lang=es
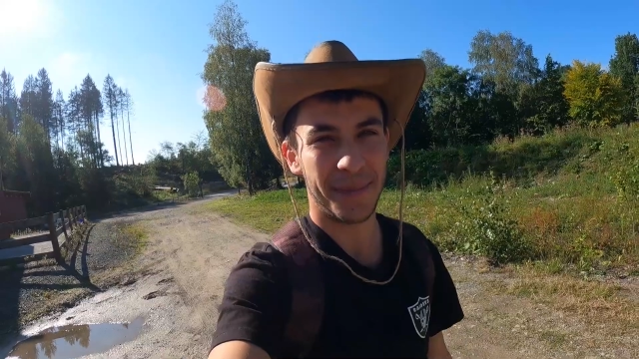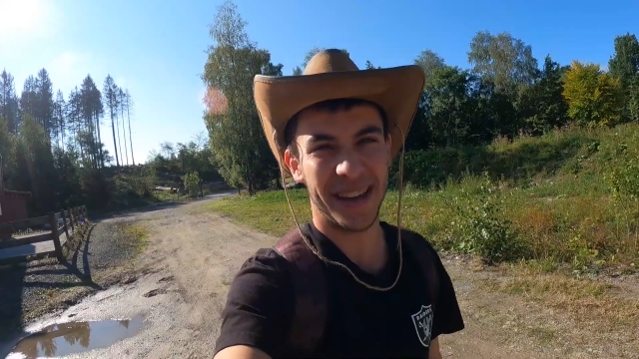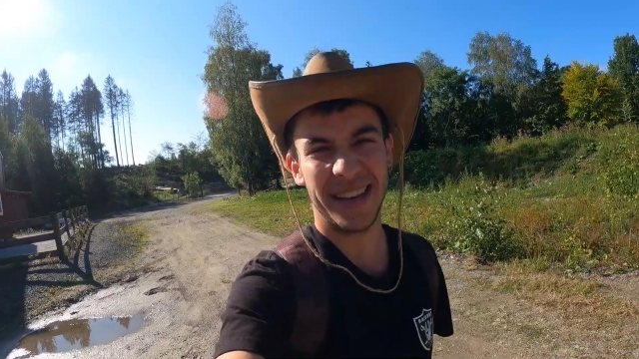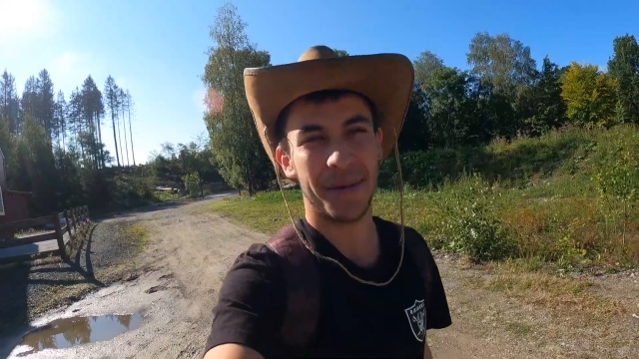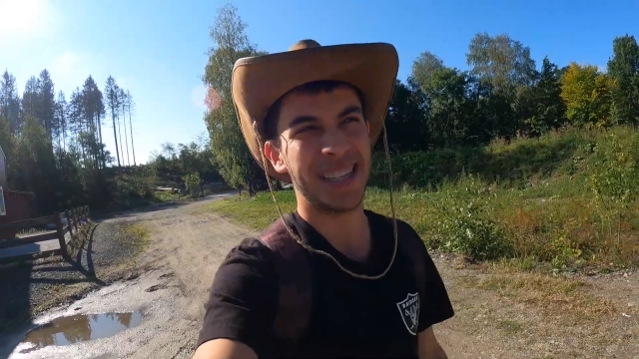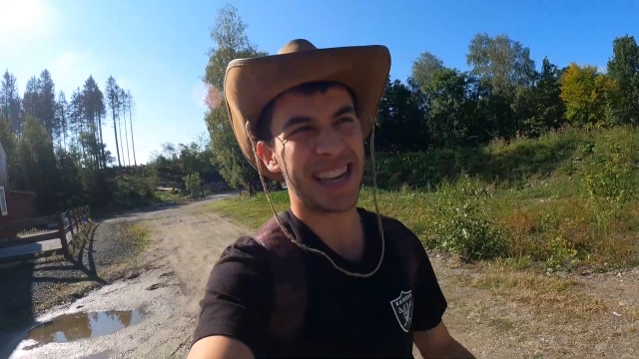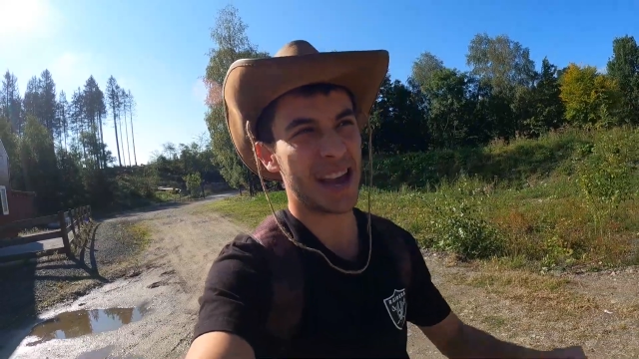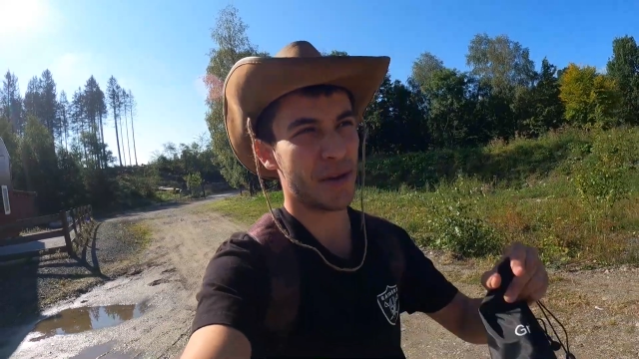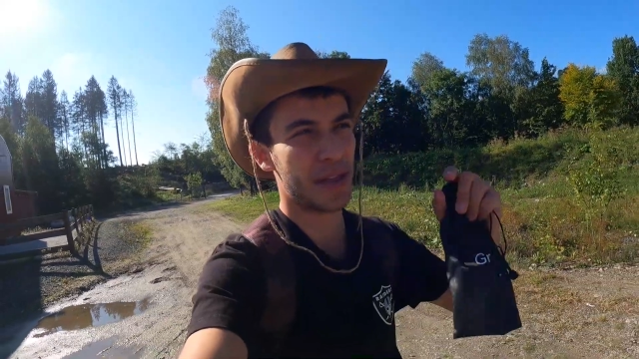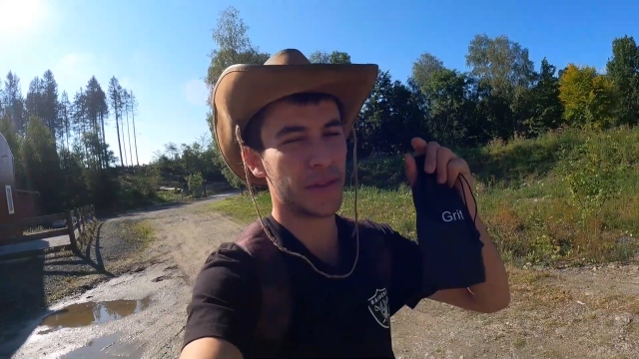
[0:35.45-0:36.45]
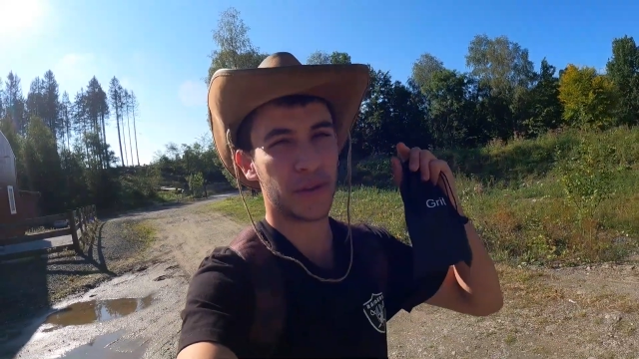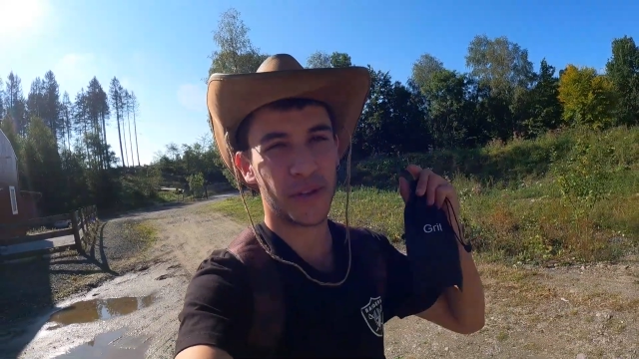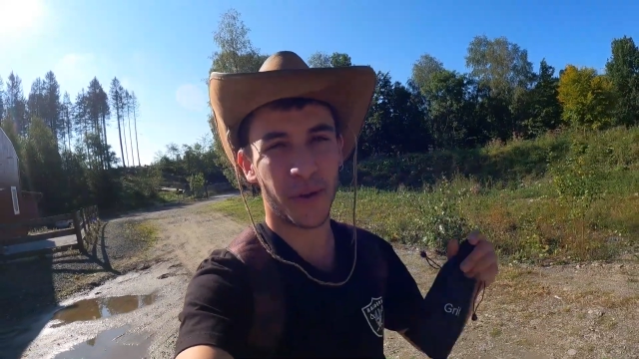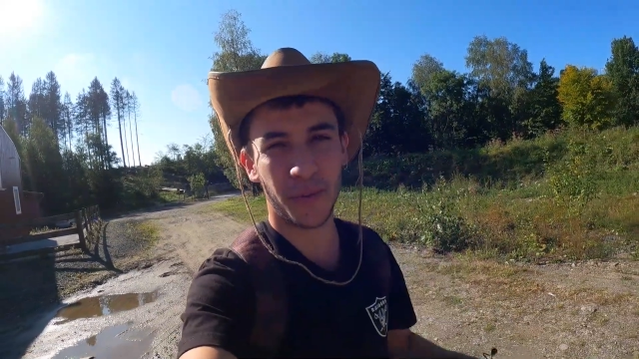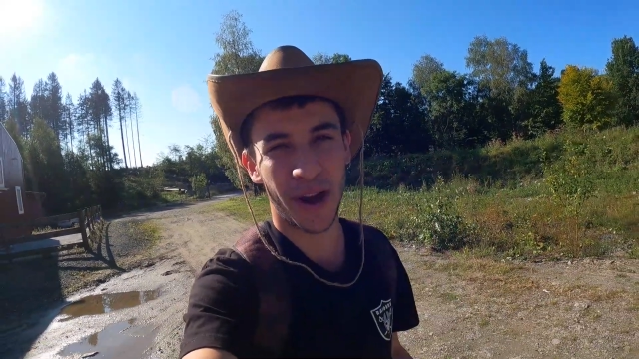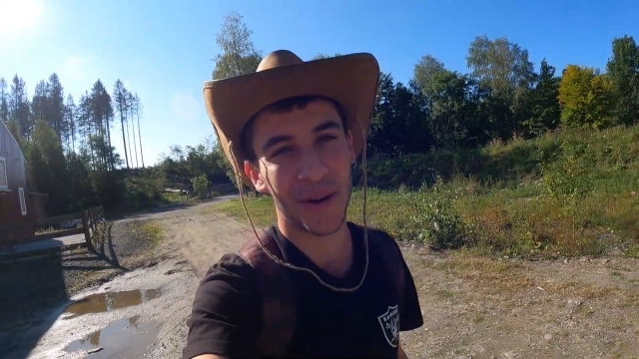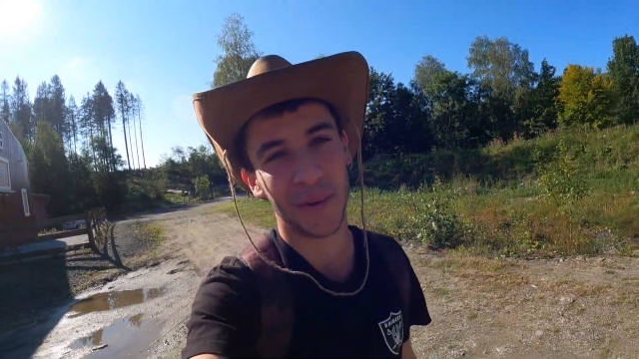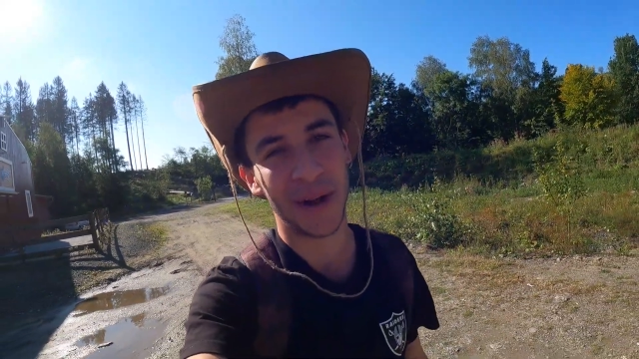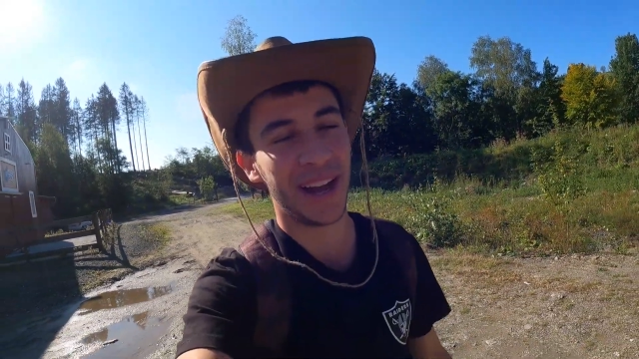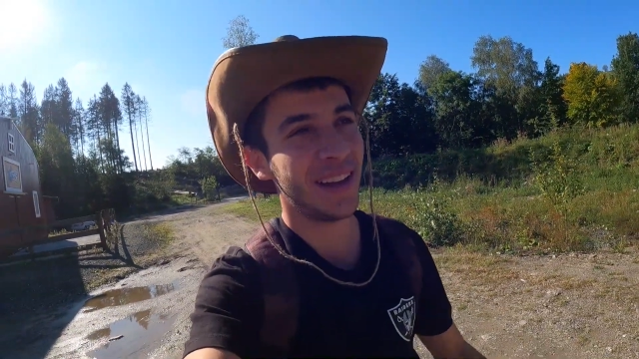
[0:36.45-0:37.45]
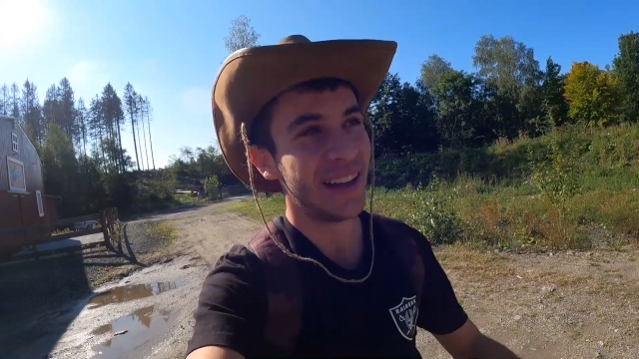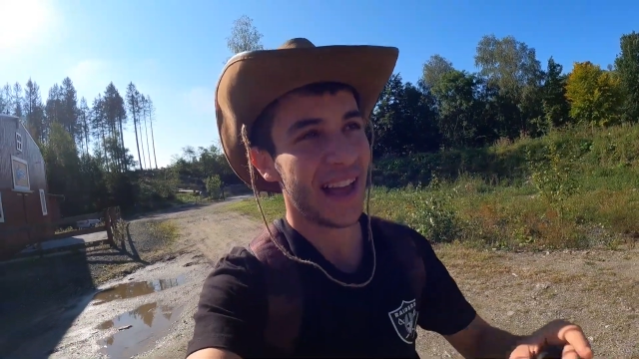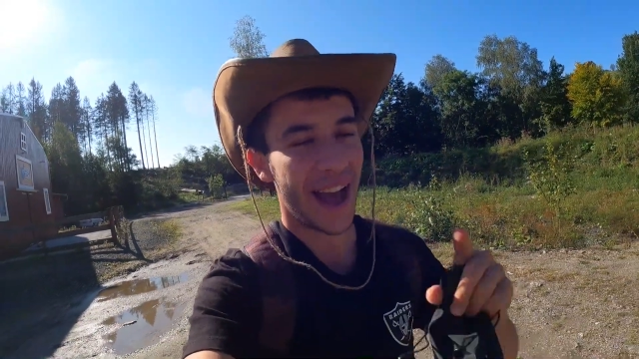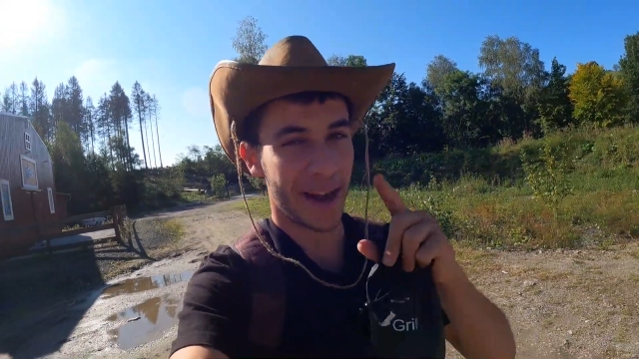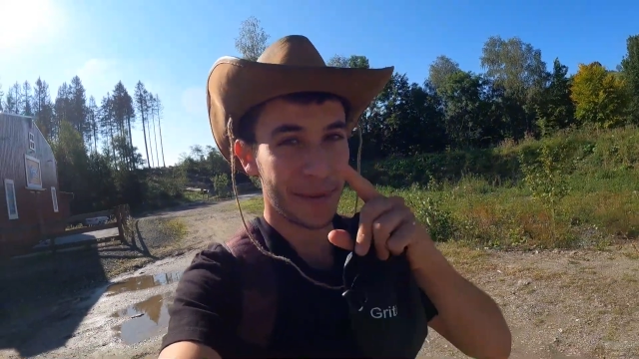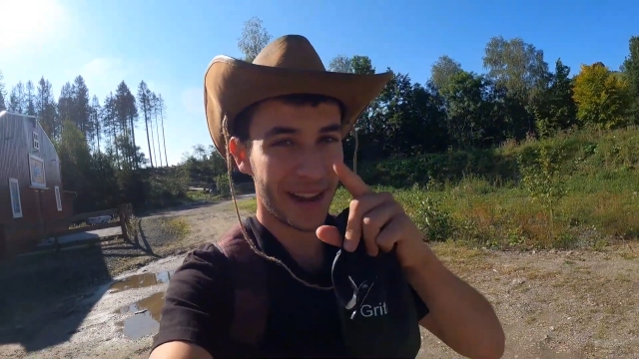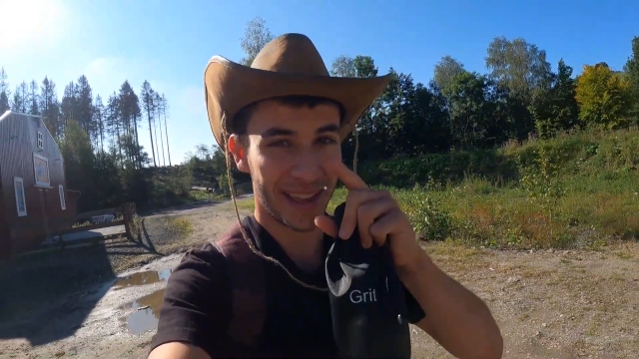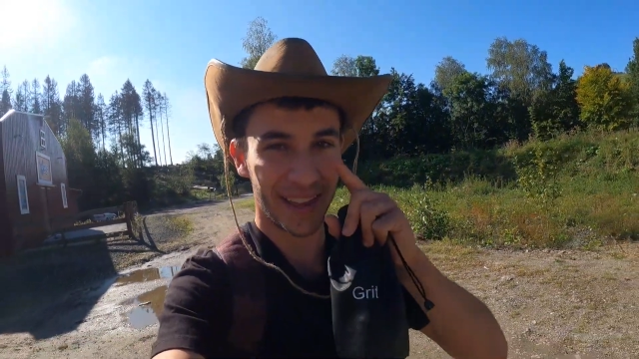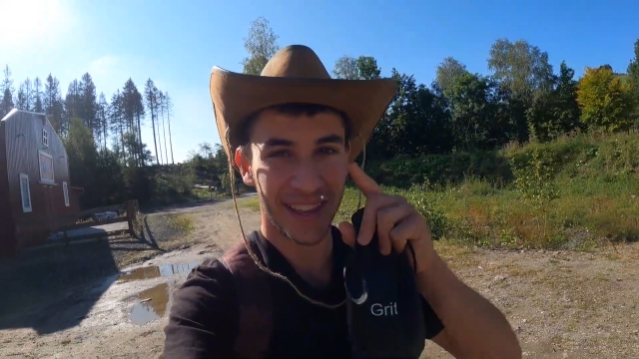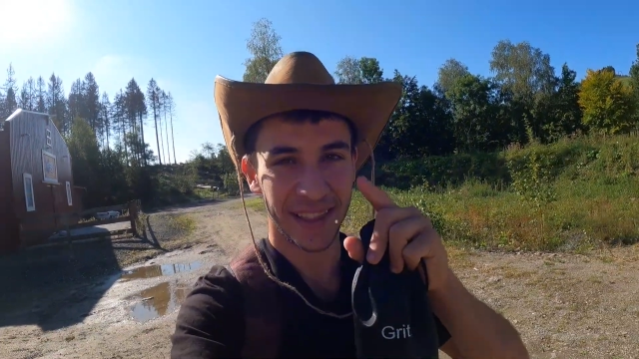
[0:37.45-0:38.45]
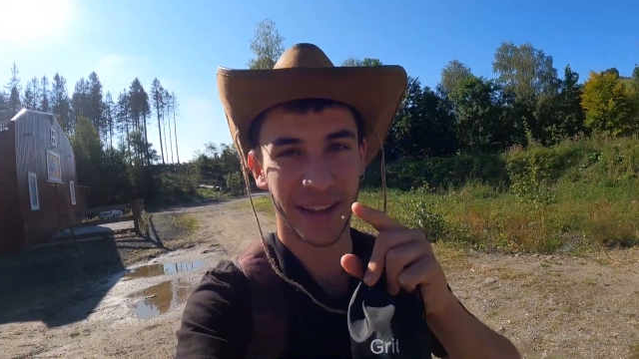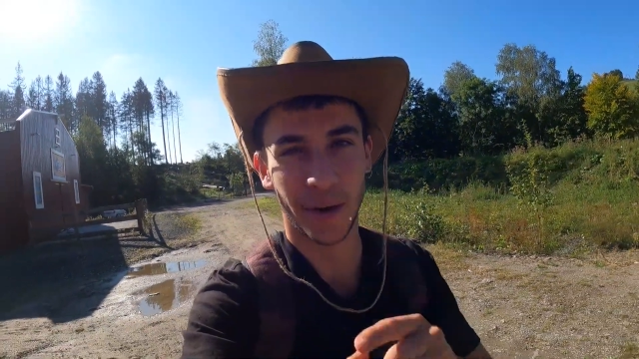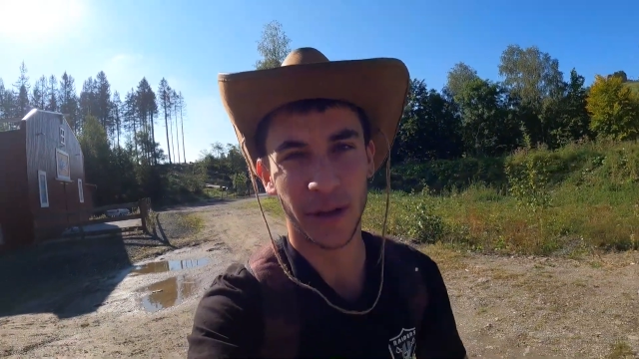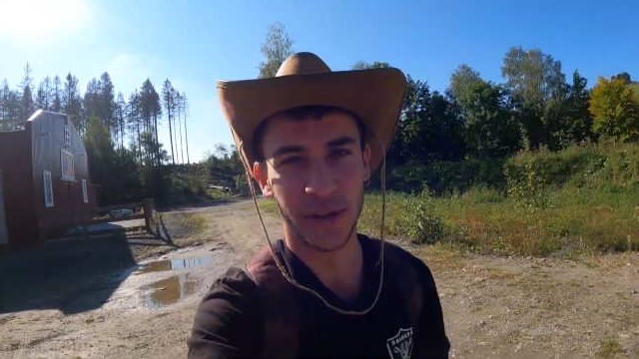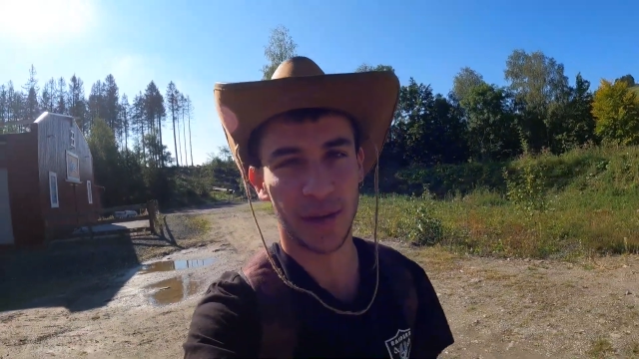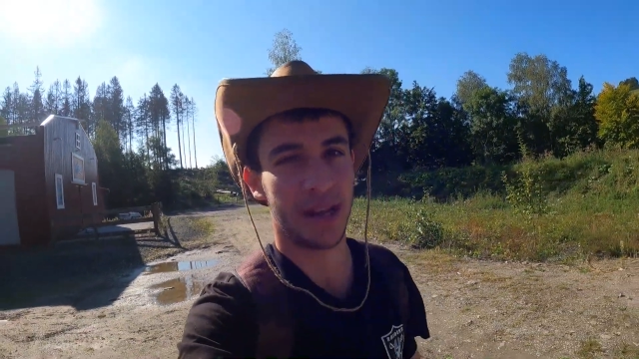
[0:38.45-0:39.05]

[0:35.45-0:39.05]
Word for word: También lleva 6 años haciendo show, una locura. Ahora veréis de qué os estoy